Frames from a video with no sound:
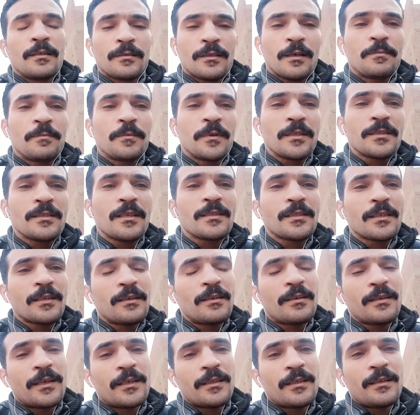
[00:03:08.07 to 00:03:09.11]
طب نظره
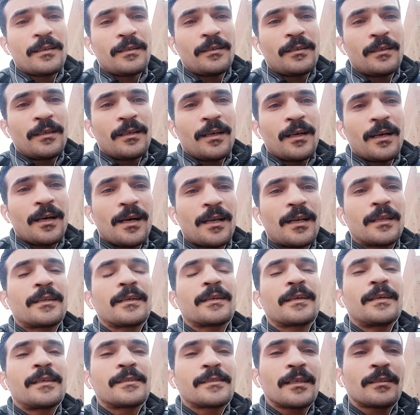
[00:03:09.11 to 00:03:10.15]
صغيره كده على
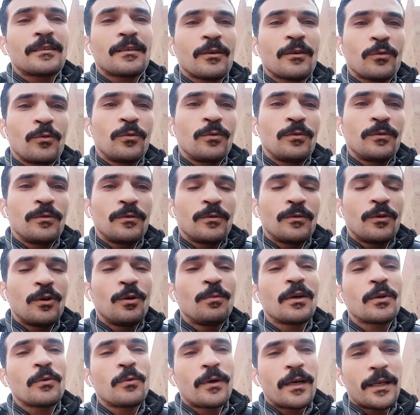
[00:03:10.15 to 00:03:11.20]
تجهيزات قانون
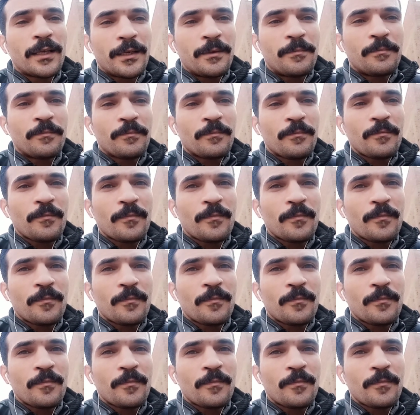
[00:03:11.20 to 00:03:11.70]
اوبر وكريم